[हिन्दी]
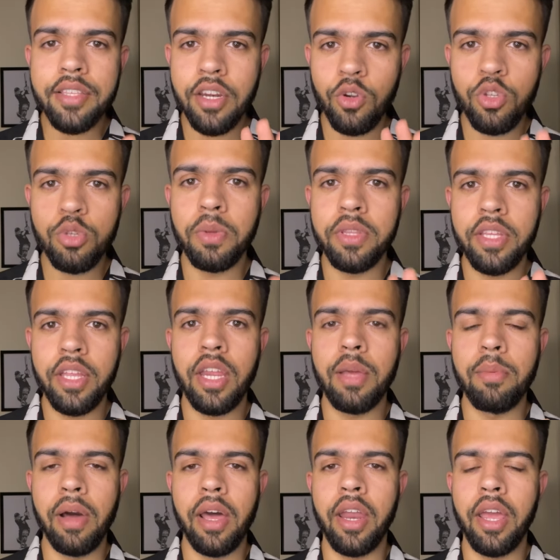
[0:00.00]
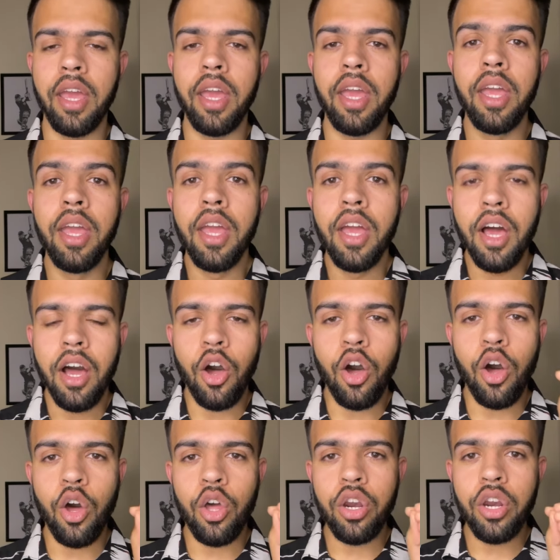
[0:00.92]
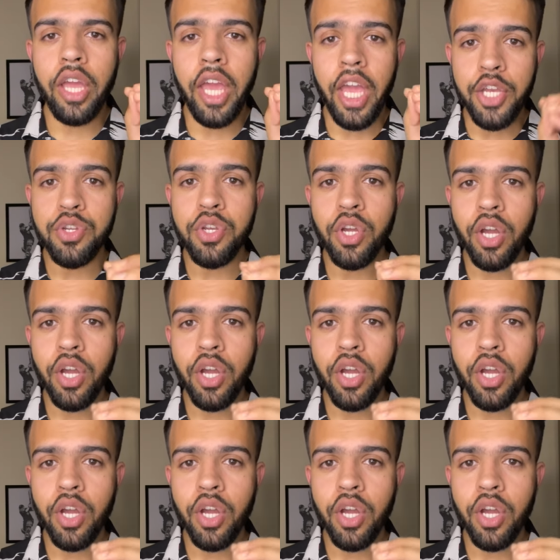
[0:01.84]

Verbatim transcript: रन उस बंदे ने मारे हैं और एशिया